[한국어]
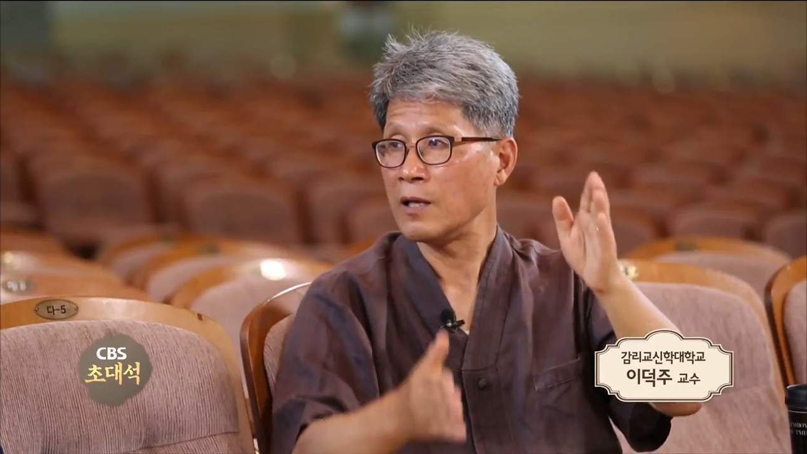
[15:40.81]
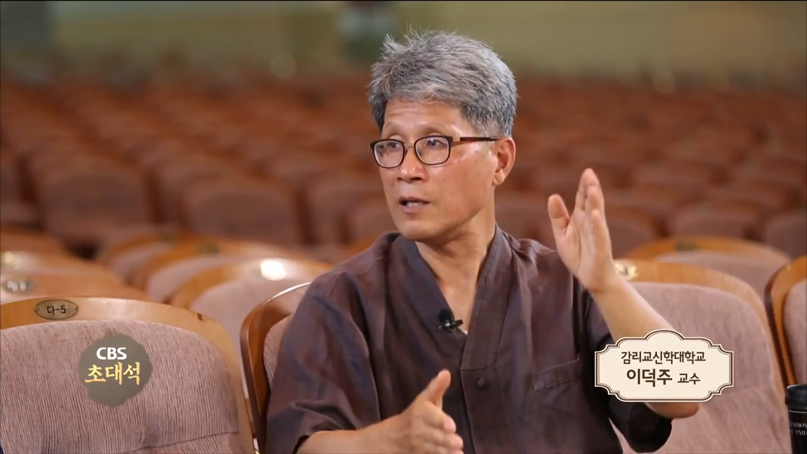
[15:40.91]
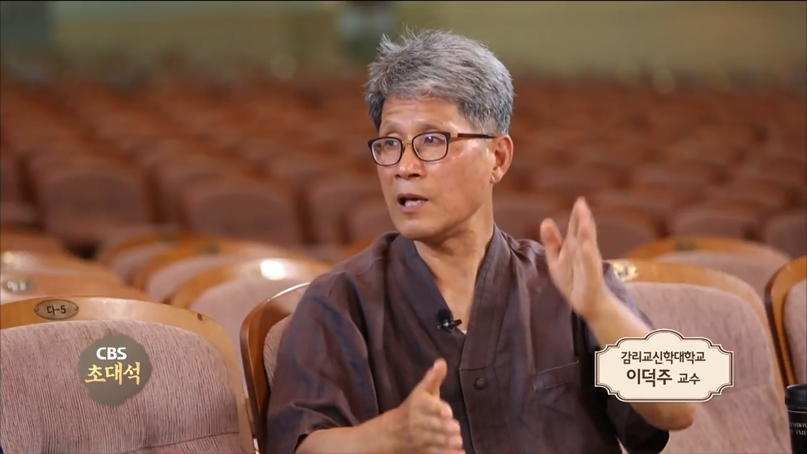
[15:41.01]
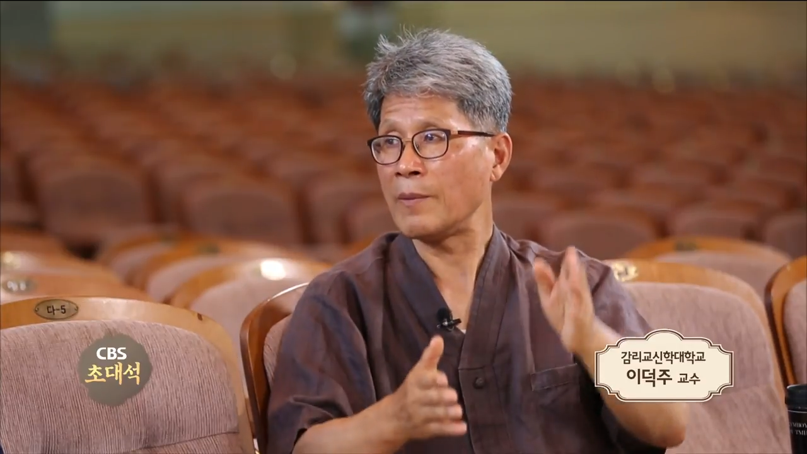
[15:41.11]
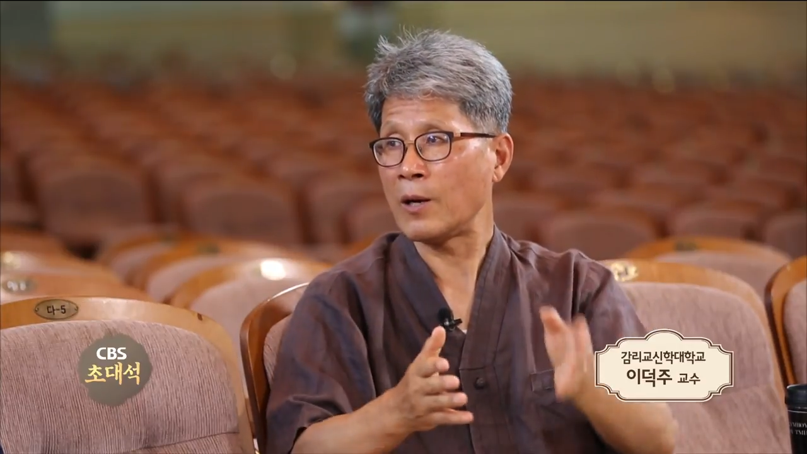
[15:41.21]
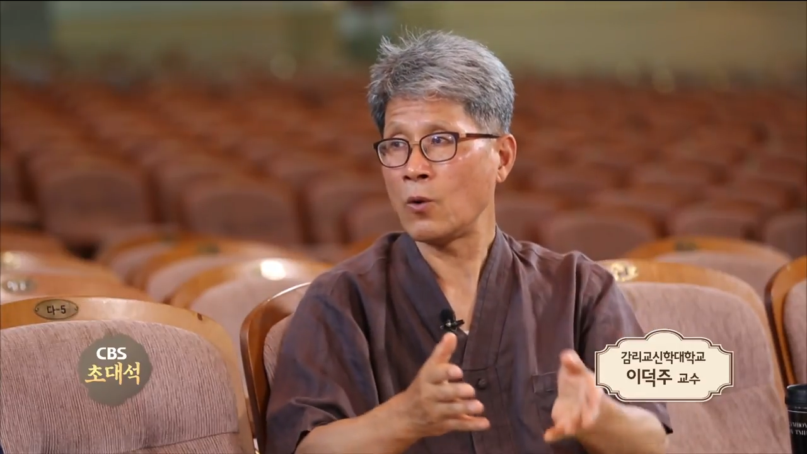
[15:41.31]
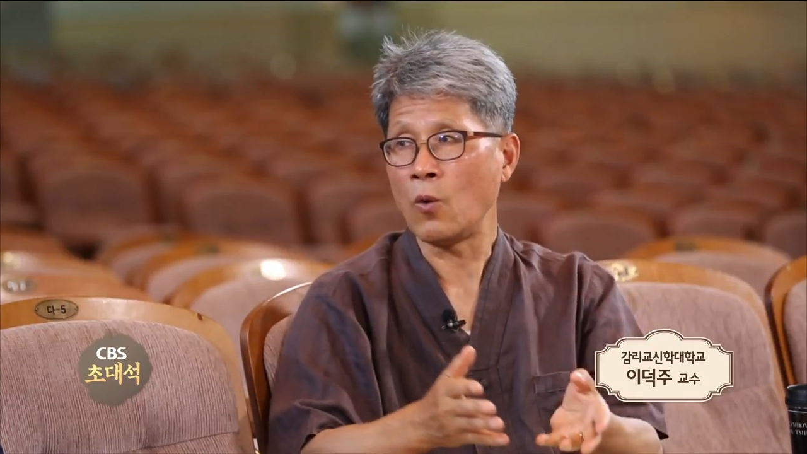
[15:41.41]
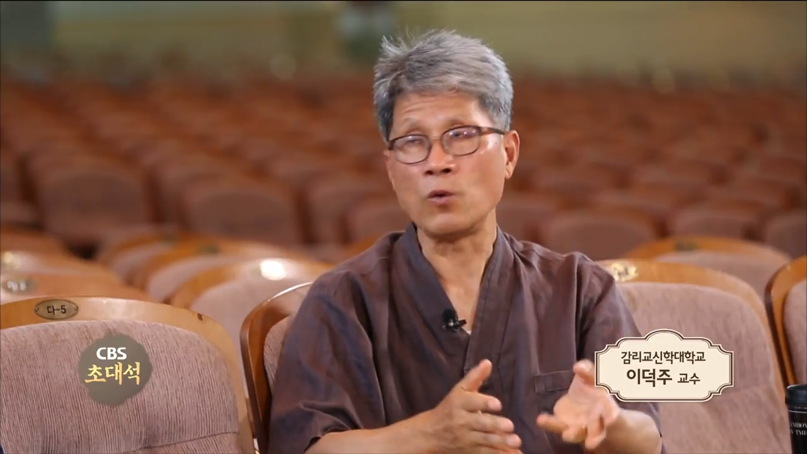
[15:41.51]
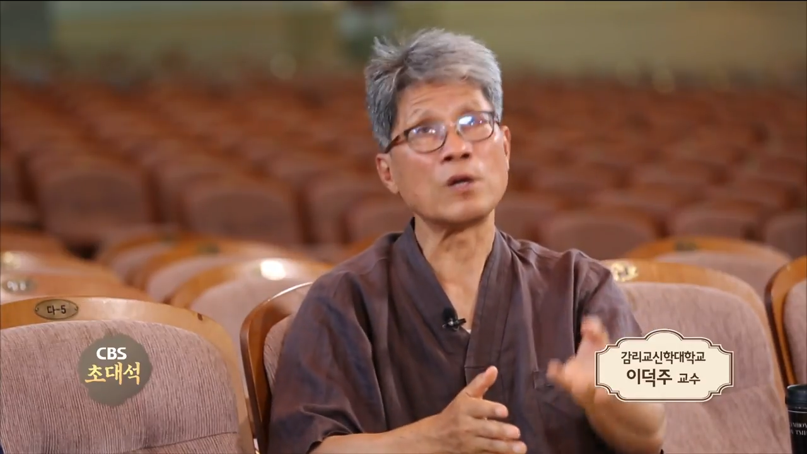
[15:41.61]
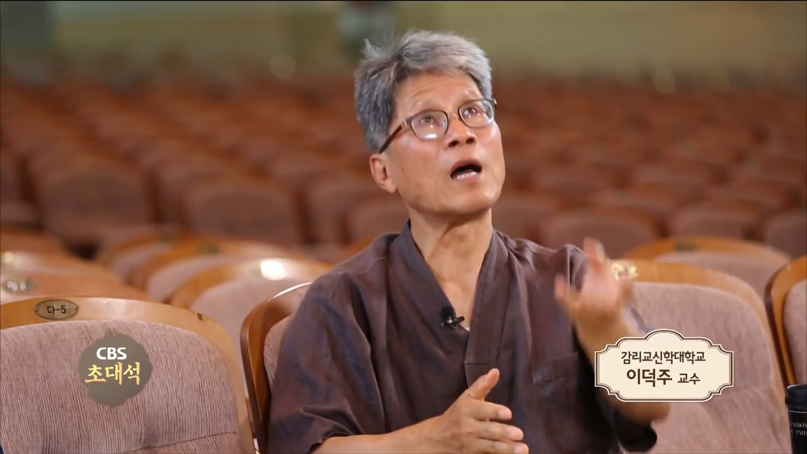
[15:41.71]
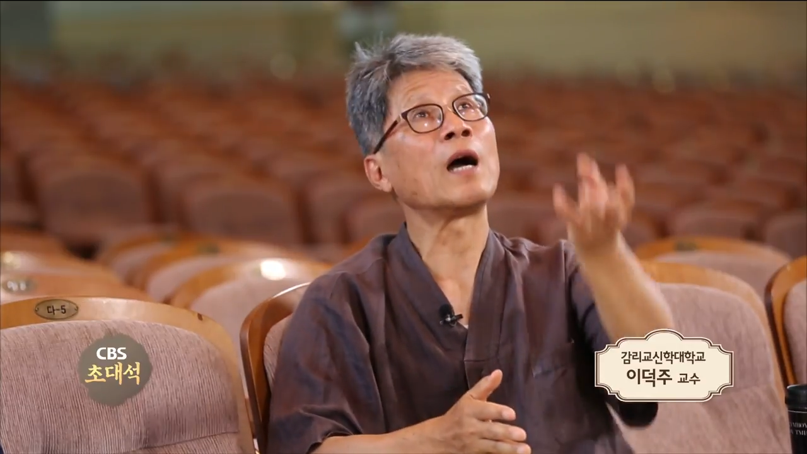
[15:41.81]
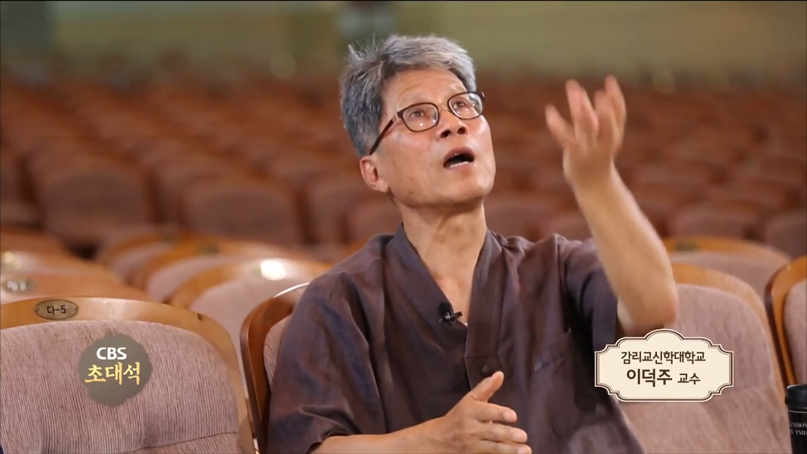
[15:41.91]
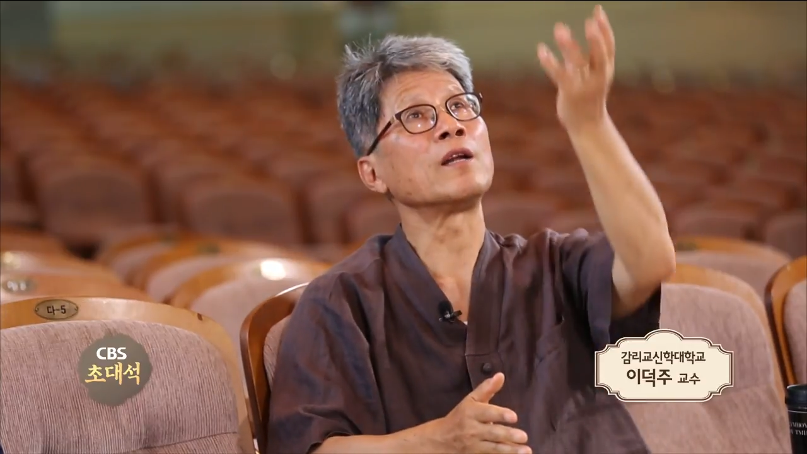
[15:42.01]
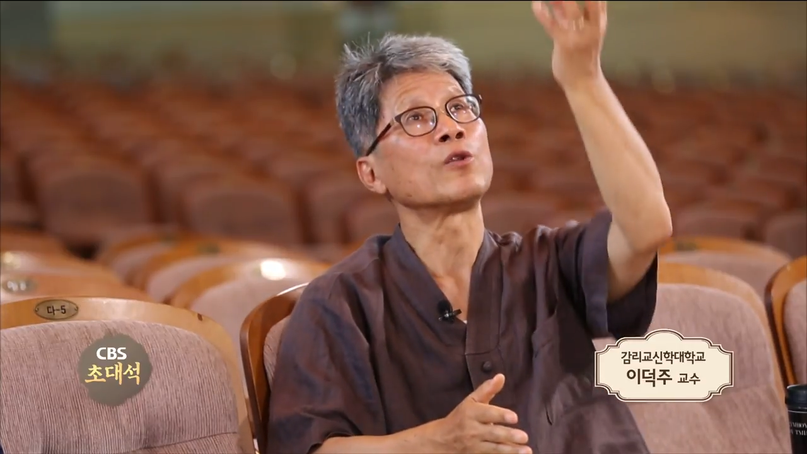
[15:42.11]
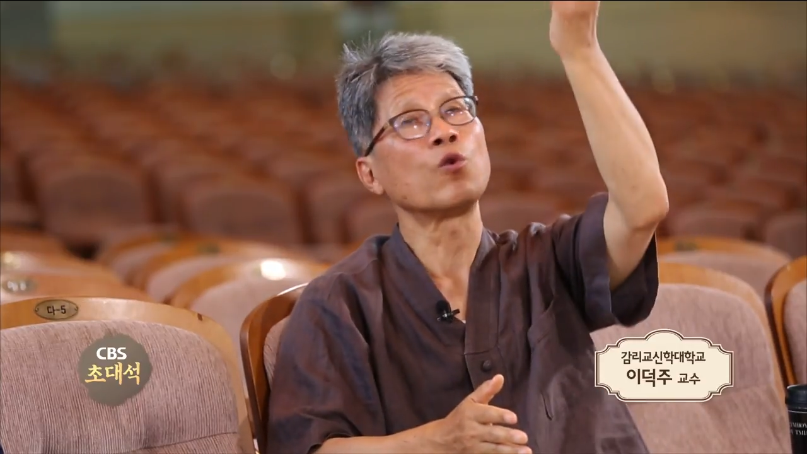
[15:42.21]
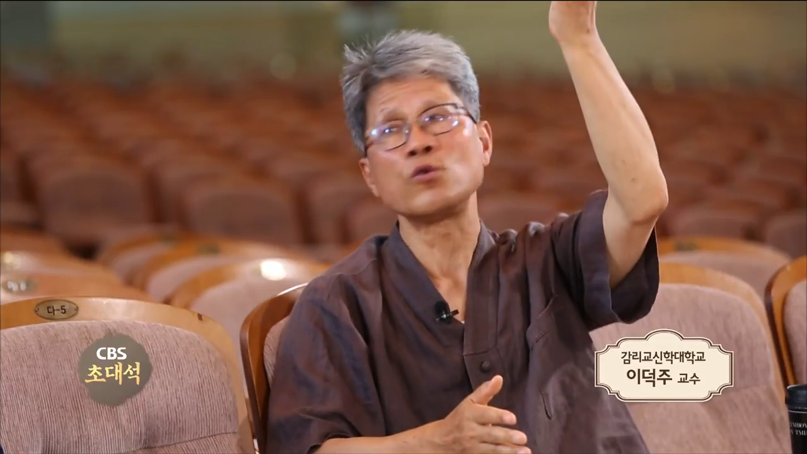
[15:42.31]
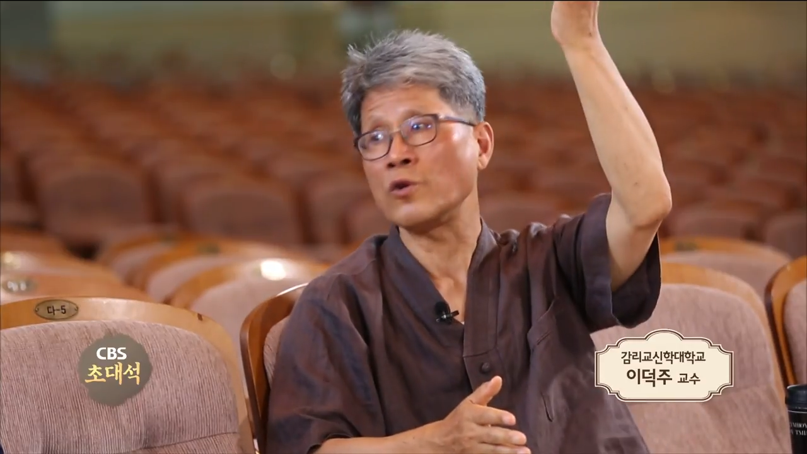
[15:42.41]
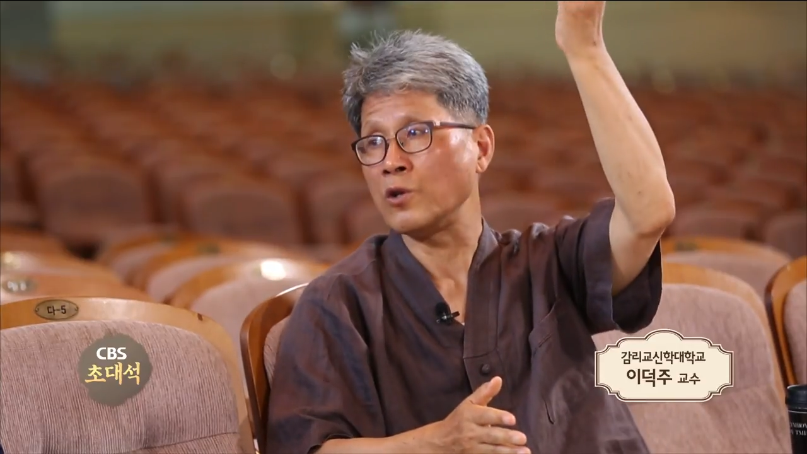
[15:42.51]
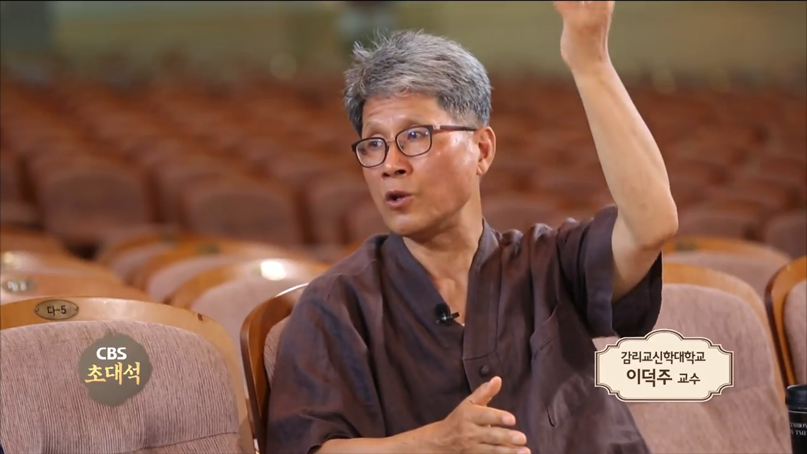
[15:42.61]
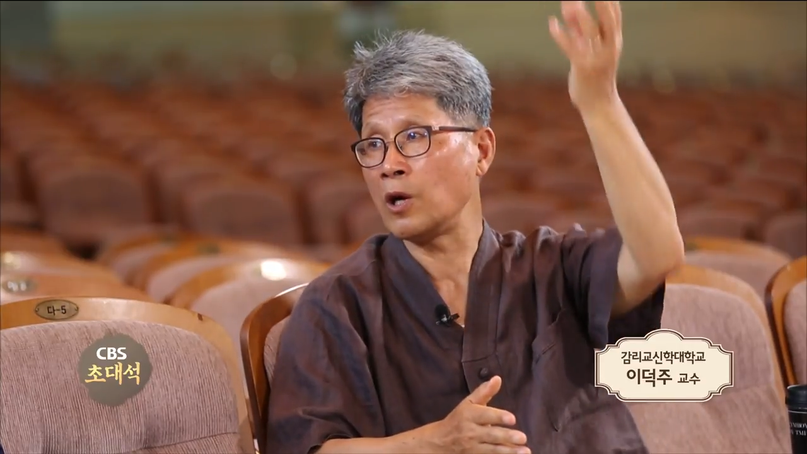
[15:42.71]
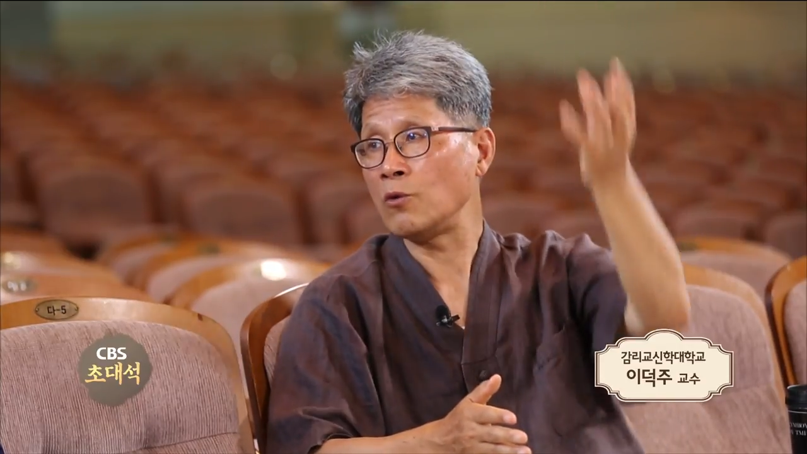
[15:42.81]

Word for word: 이게 바로 오르락하는 게 통성 기도예요.